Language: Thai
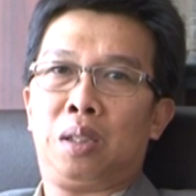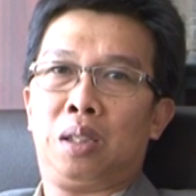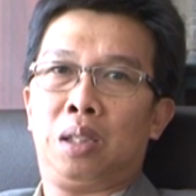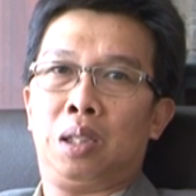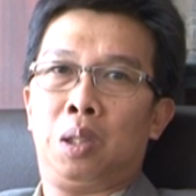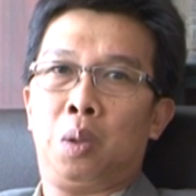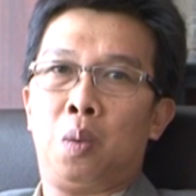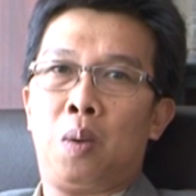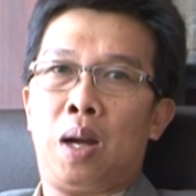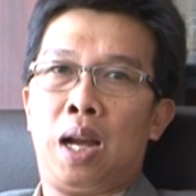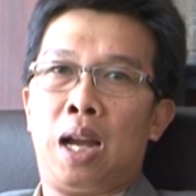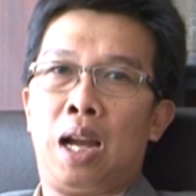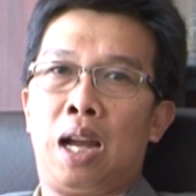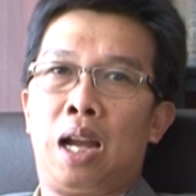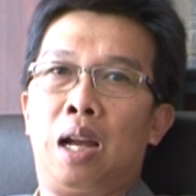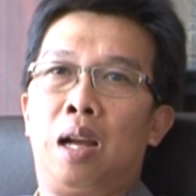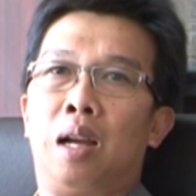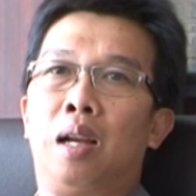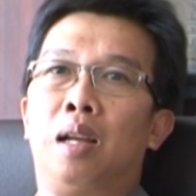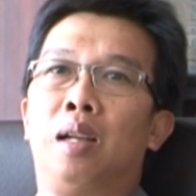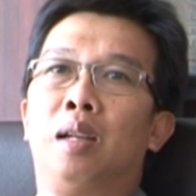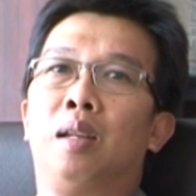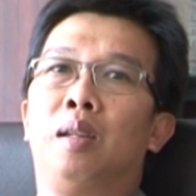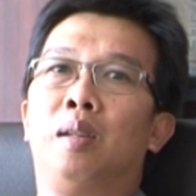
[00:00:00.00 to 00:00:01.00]
ก็ถือว่า
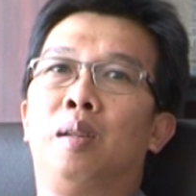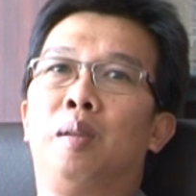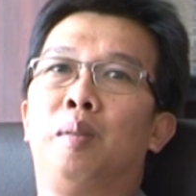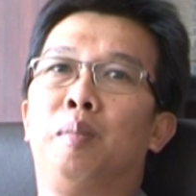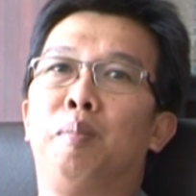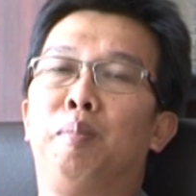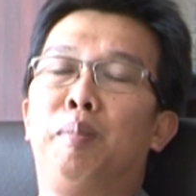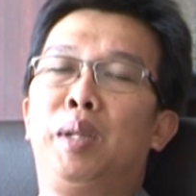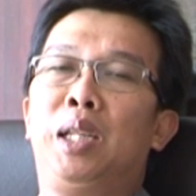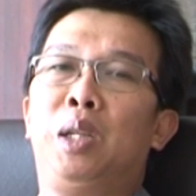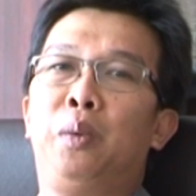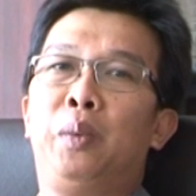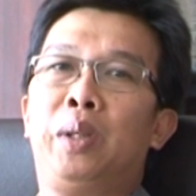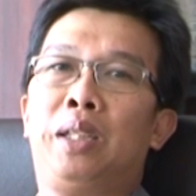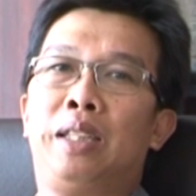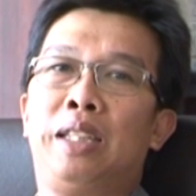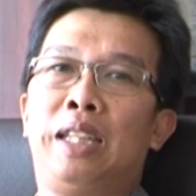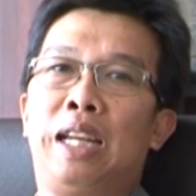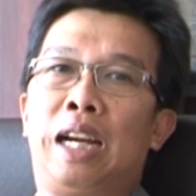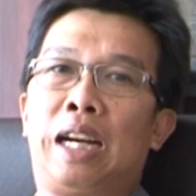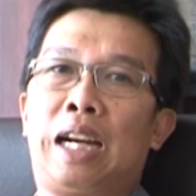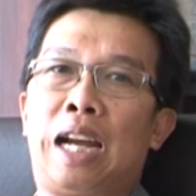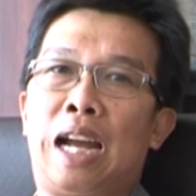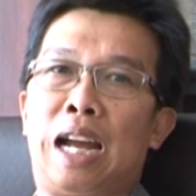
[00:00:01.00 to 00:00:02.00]
มีวิท
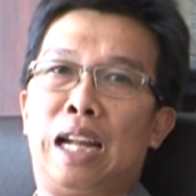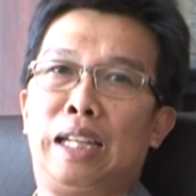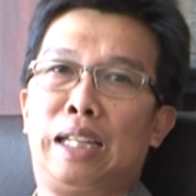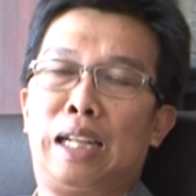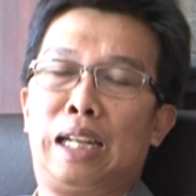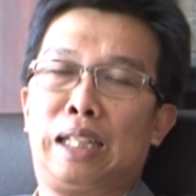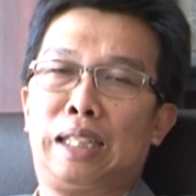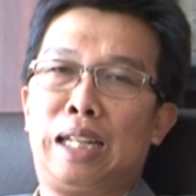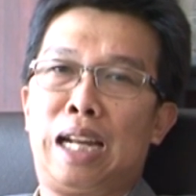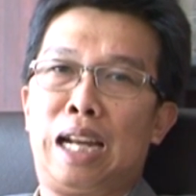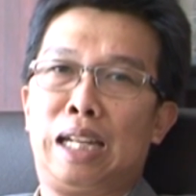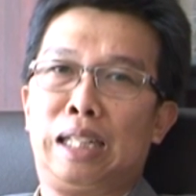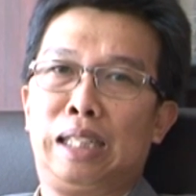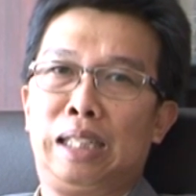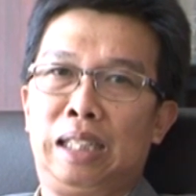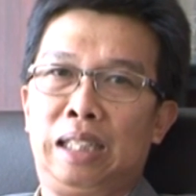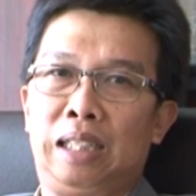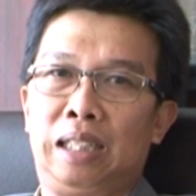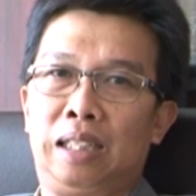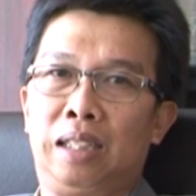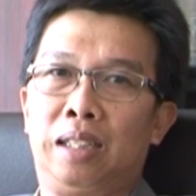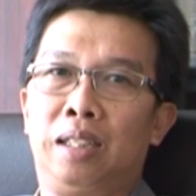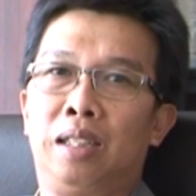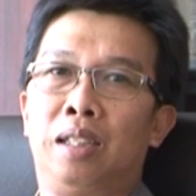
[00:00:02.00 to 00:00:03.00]
ยาการทางด้านนี้